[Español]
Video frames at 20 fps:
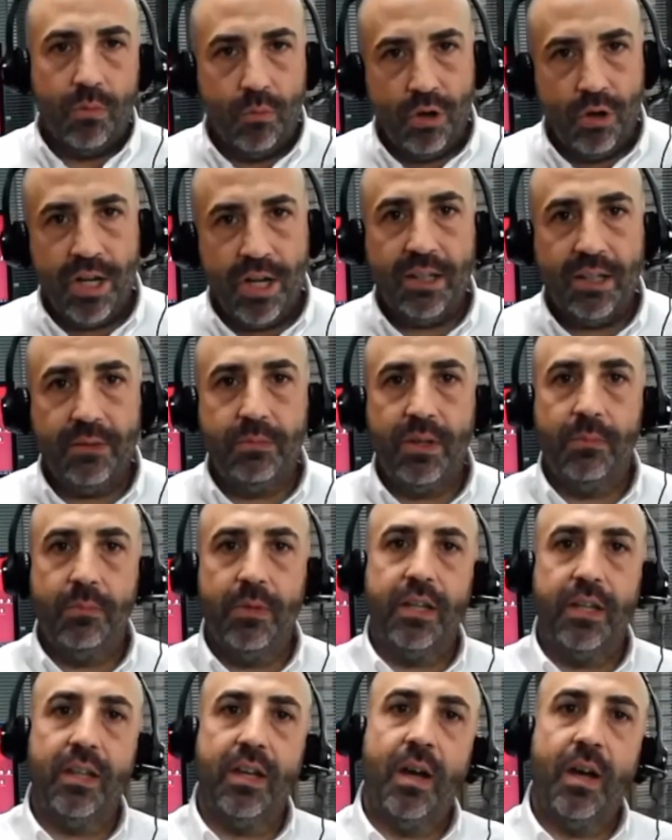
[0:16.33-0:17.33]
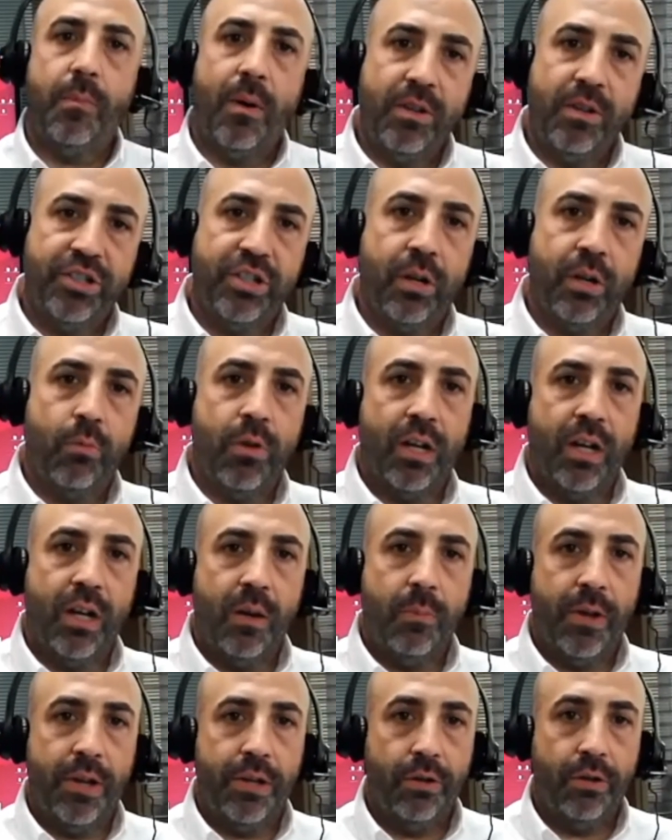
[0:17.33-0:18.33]
buenas, bienvenida a Publisher Weekly
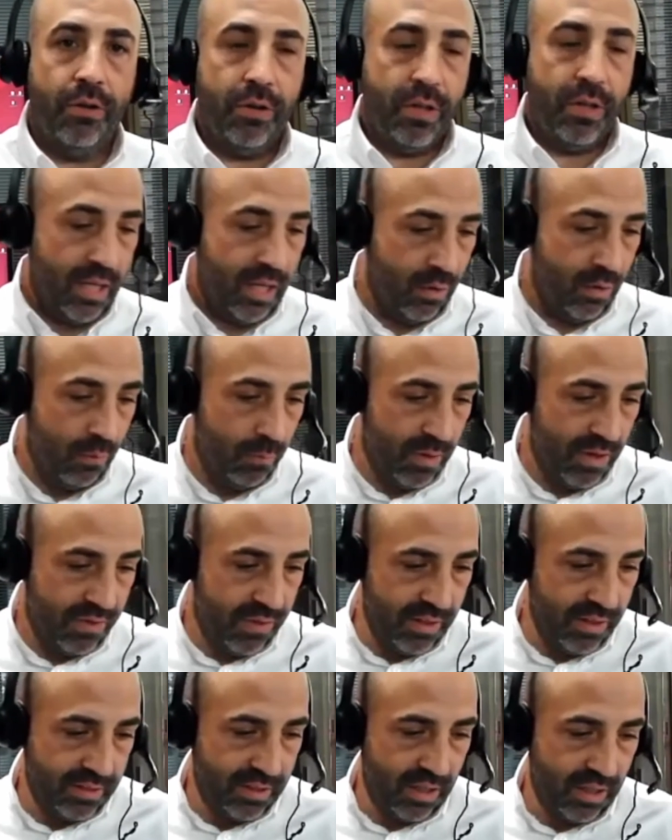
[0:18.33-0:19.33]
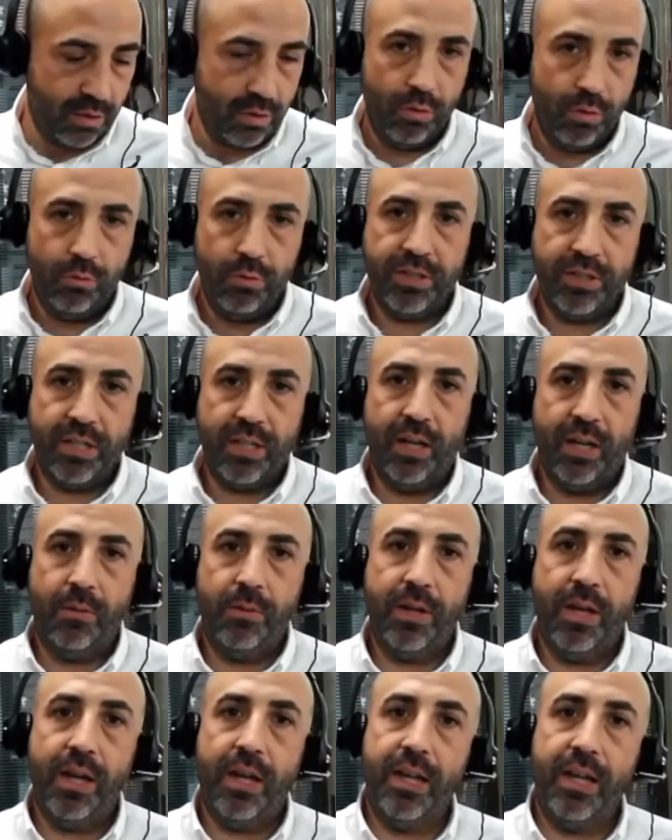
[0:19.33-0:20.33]
en Español. Es un placer estar con Luisa
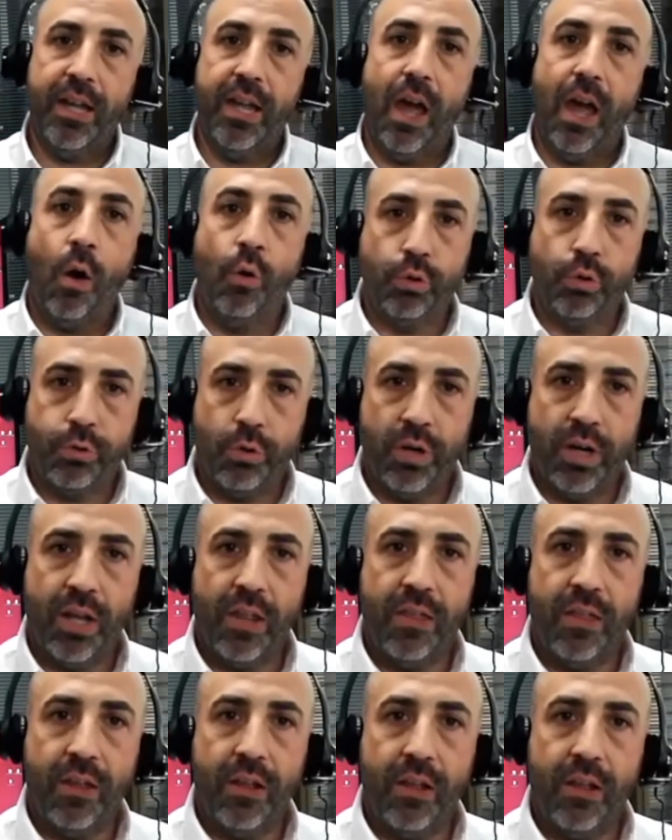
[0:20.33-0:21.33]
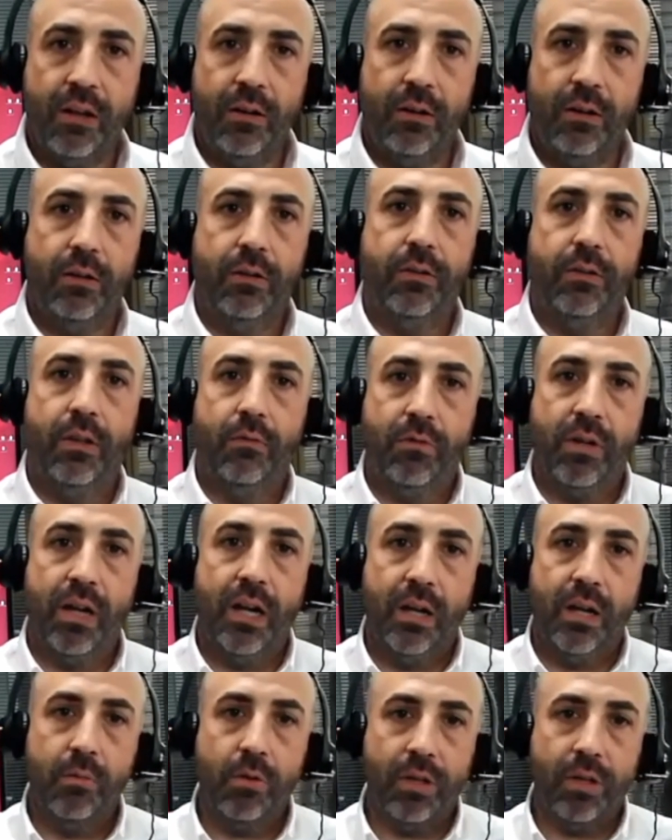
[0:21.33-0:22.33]
Navia, eh, autora de un
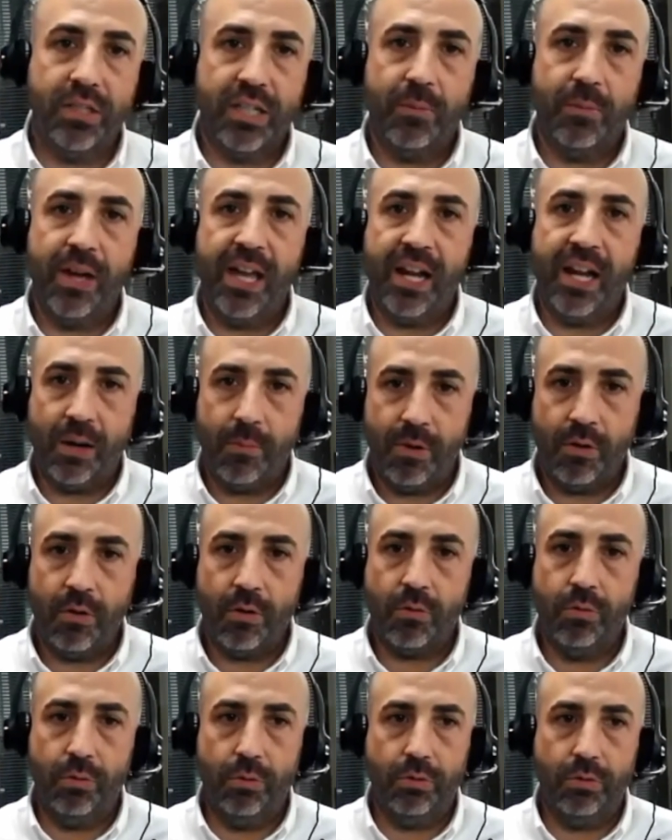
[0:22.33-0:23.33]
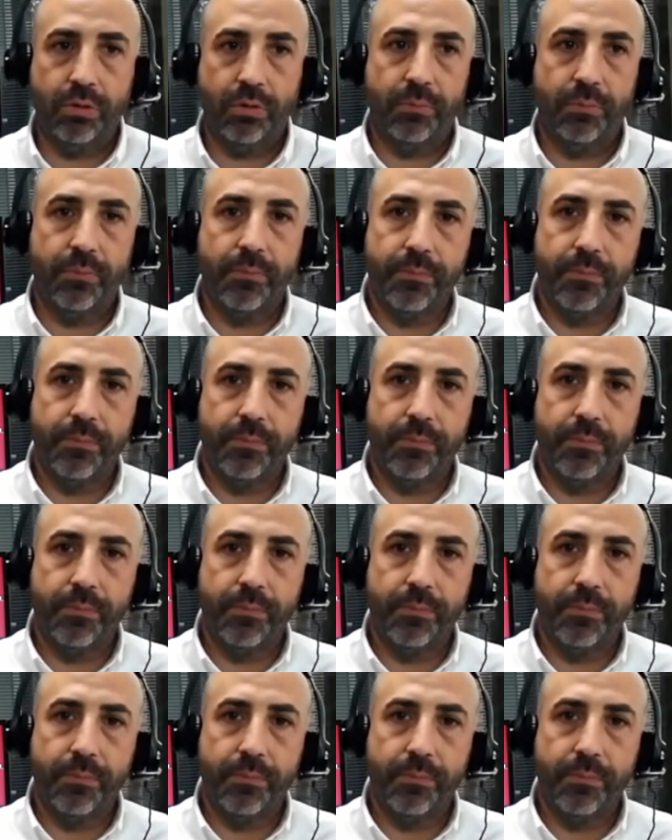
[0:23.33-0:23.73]
gran libro que se llama El Raban Oscuros.